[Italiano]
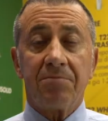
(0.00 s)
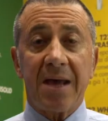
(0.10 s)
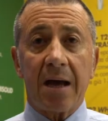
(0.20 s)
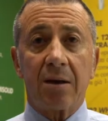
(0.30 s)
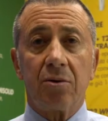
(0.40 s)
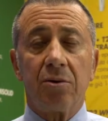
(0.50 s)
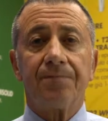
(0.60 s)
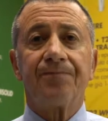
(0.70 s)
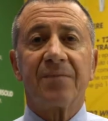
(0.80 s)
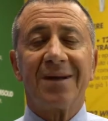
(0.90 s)
bianco,
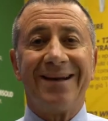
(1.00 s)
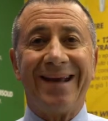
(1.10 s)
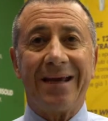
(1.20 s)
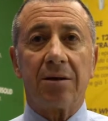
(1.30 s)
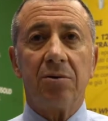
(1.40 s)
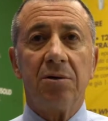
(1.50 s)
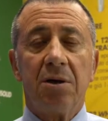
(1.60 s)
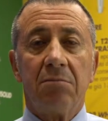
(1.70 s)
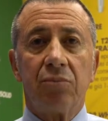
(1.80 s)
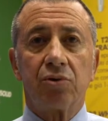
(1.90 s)
nero
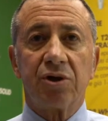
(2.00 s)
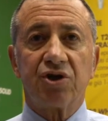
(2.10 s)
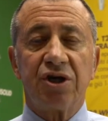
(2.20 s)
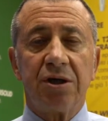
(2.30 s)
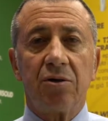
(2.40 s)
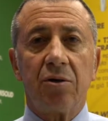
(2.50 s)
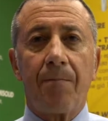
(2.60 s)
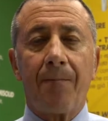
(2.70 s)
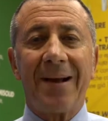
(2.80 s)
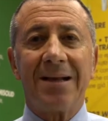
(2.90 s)
Botticino,
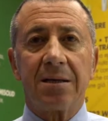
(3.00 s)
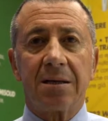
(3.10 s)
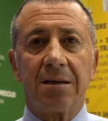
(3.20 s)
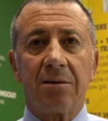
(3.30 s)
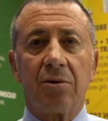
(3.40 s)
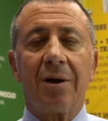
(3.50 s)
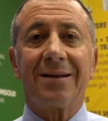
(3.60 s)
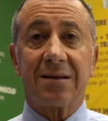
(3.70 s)
Paglierino e